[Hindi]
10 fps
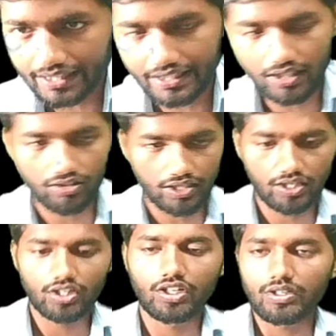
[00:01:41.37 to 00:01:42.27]
आइए
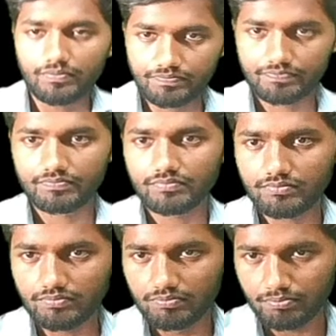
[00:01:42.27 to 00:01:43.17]
और
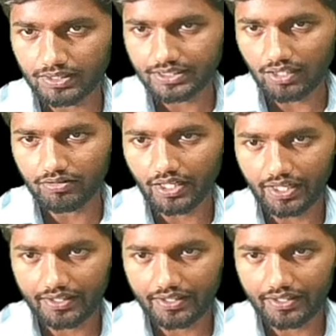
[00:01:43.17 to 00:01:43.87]
मजा उठ